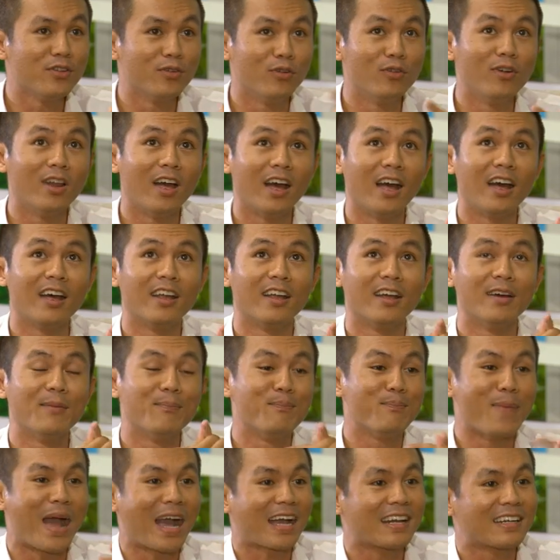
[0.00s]
dụ là
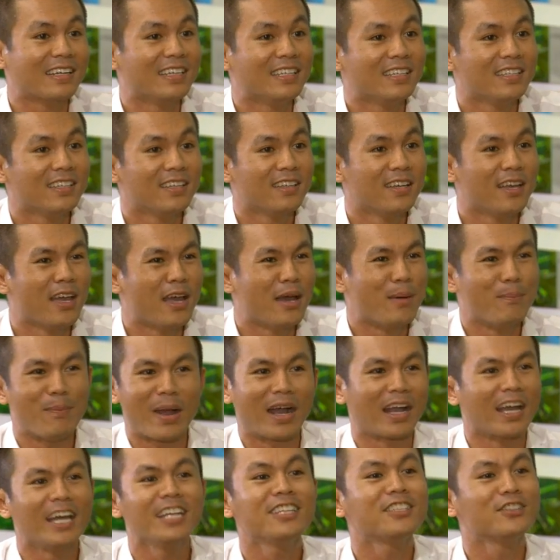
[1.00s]
mặc đi
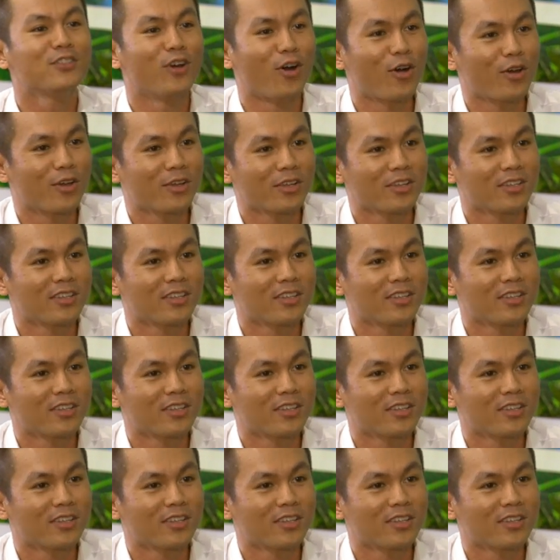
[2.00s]
mặc ít thôi